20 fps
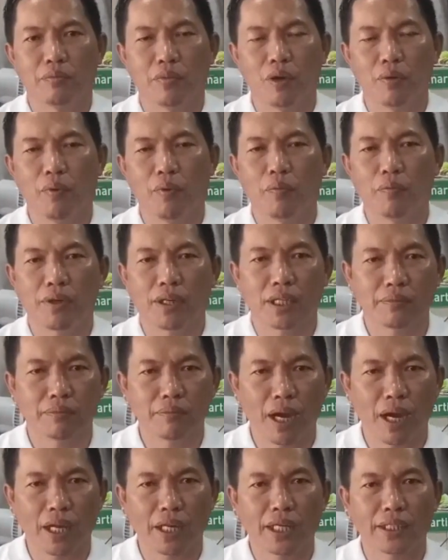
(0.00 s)
เพราะผมเกิด
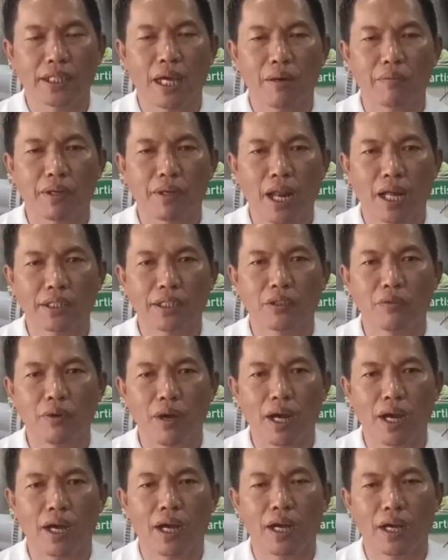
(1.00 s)
มาในท่ามกลางที่
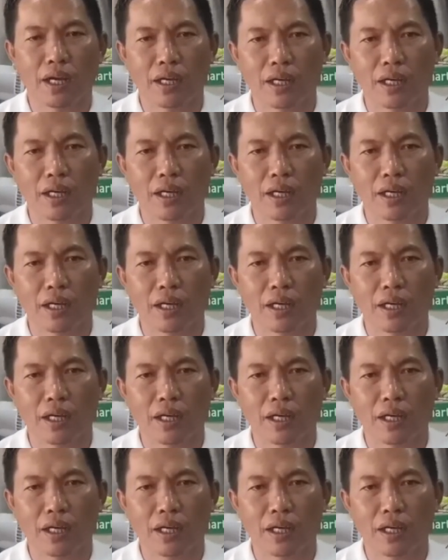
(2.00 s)
ว่า